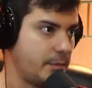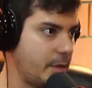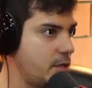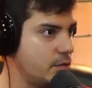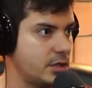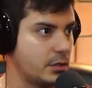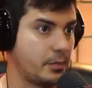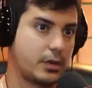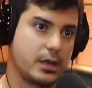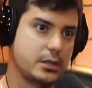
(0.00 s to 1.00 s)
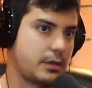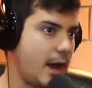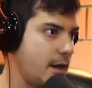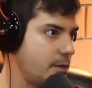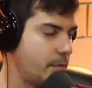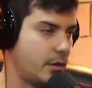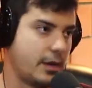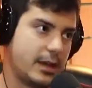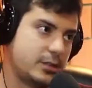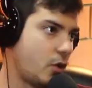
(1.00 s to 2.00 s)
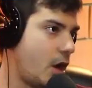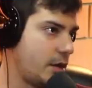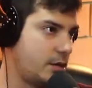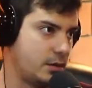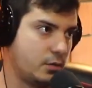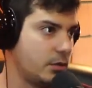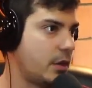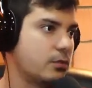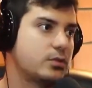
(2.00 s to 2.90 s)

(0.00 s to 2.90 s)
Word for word: Eu perdi o dia porque de tarde, pô, é sorte. Total